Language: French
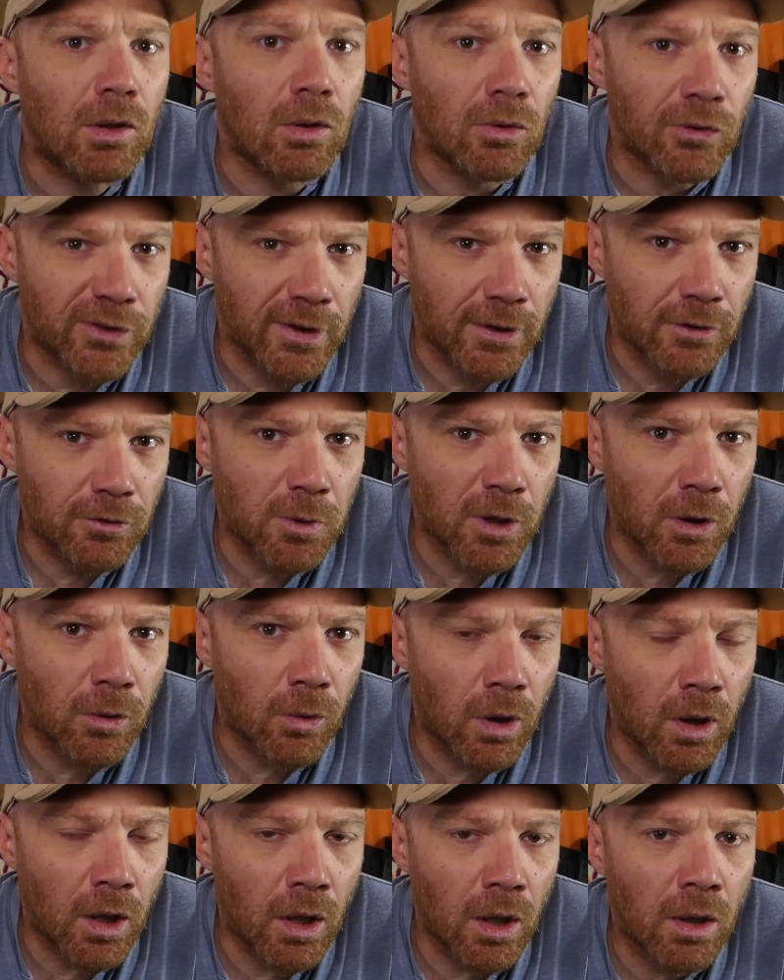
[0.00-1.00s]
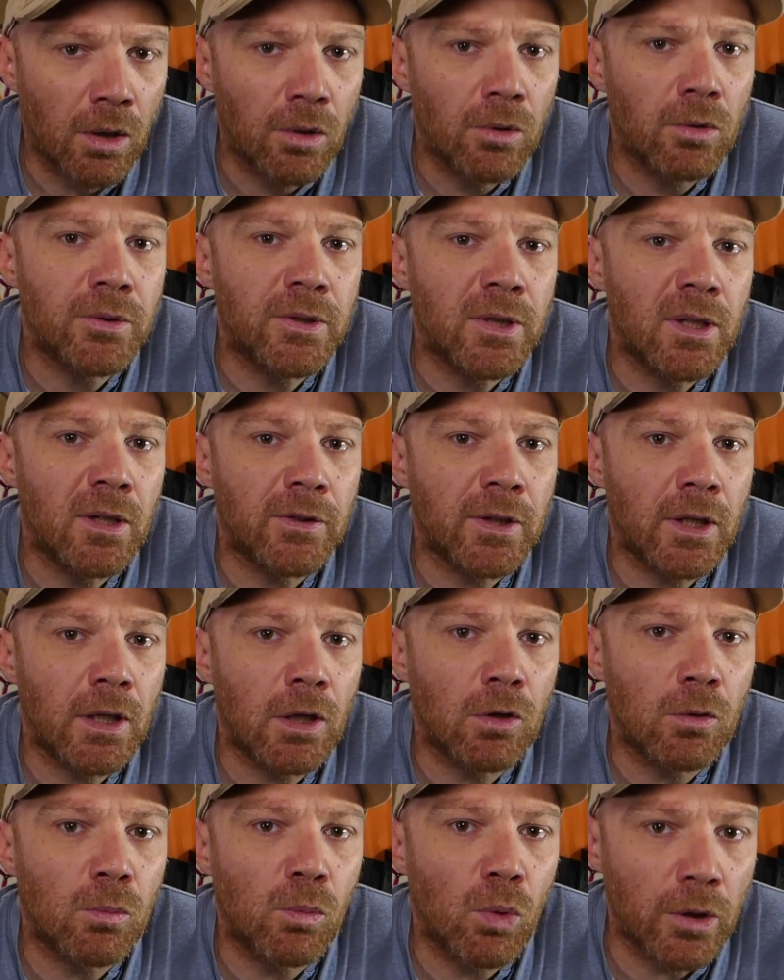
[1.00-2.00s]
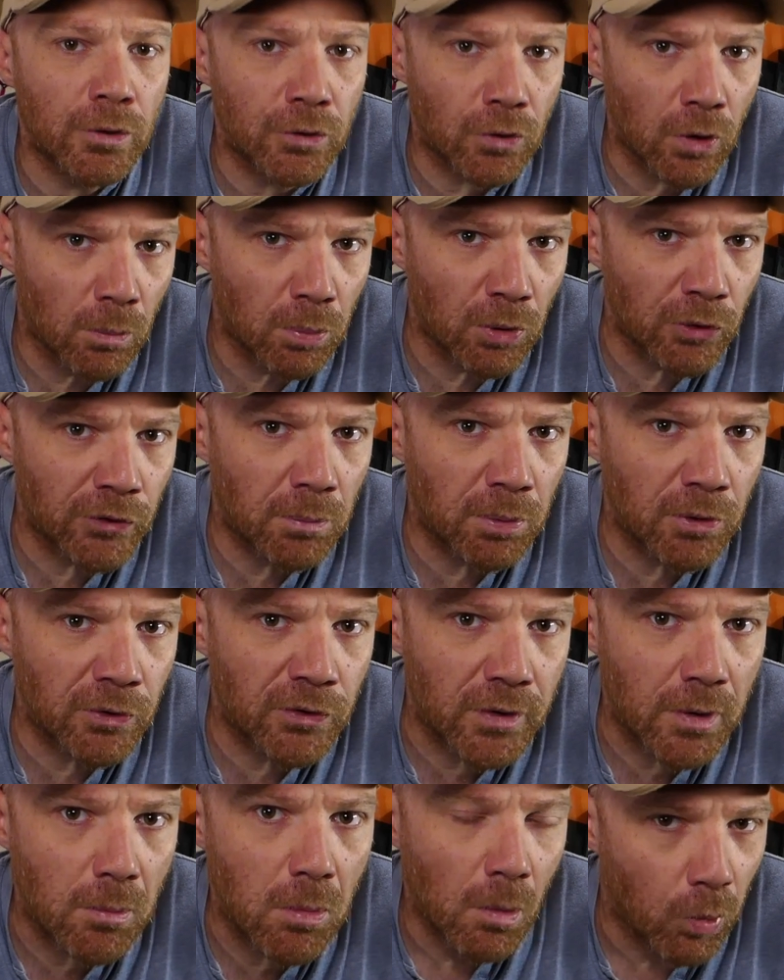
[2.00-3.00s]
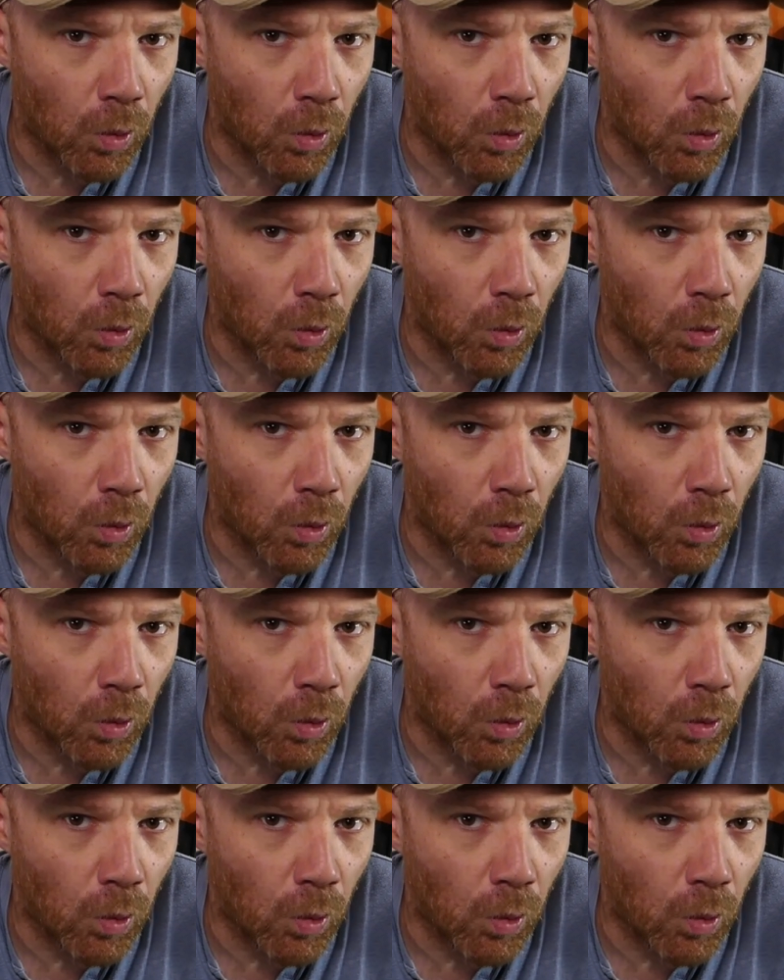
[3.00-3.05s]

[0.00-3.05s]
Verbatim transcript: Conseil numéro 1, utilisez le moins de composants possible.